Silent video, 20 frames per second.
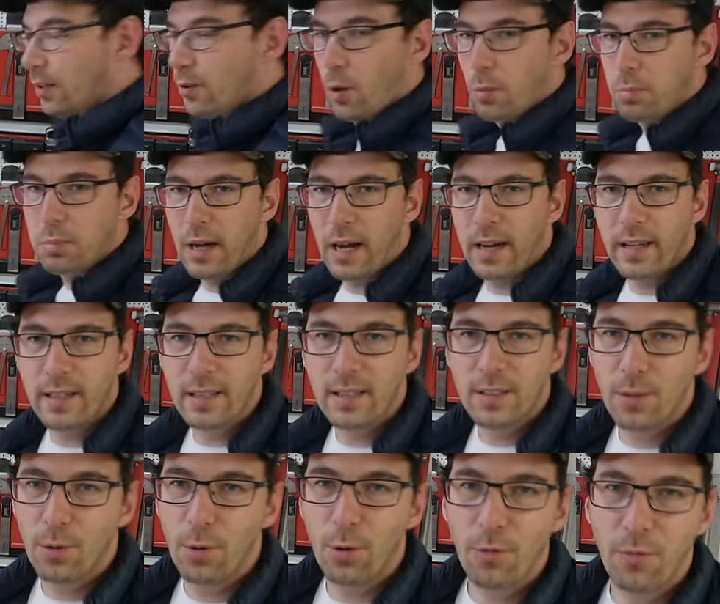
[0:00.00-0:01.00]
komme gar
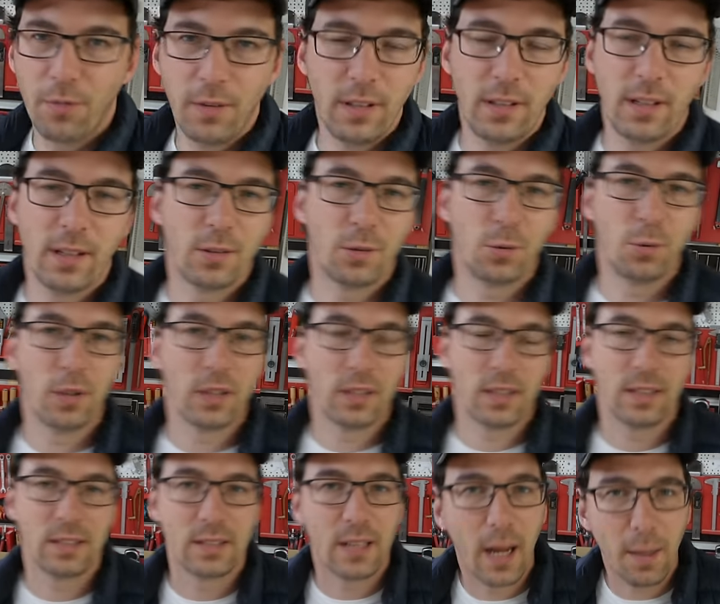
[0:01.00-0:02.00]
nicht irgendwie dazu,
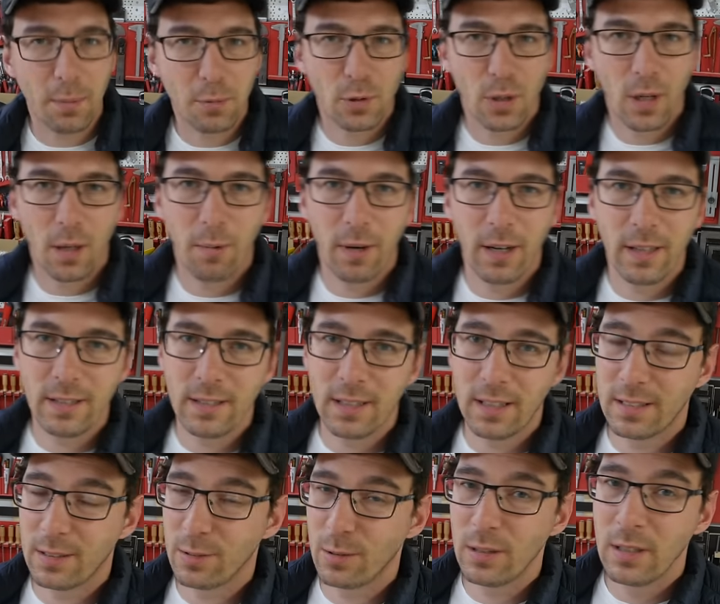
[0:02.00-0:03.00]
das Ganze abzuarbeiten.
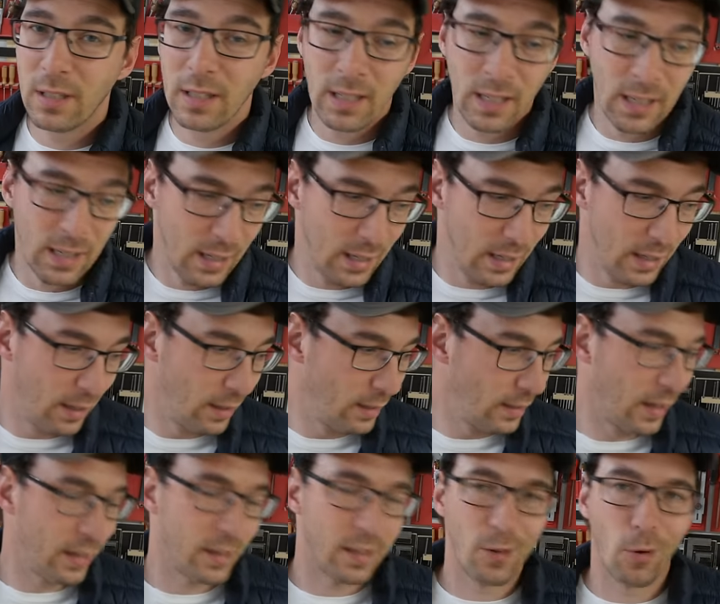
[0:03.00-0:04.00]
Also äh,
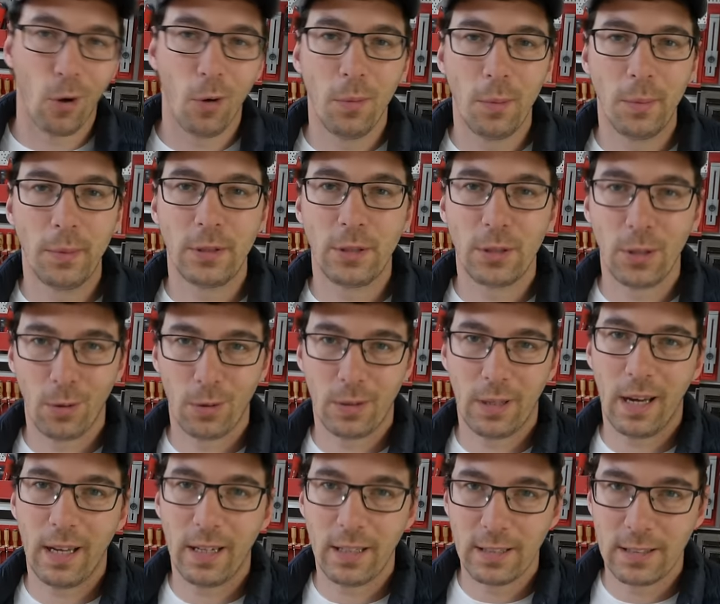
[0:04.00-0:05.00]
die anderen Räume möchte ich euch
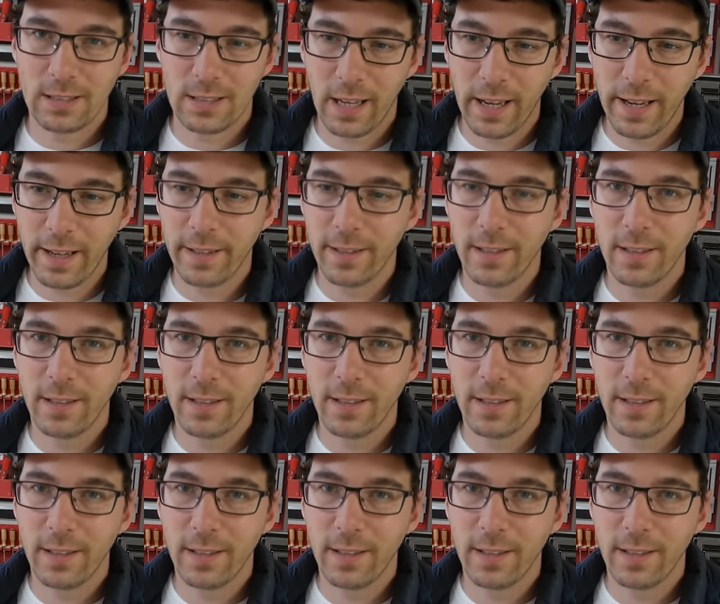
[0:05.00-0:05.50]
gar nicht zeigen.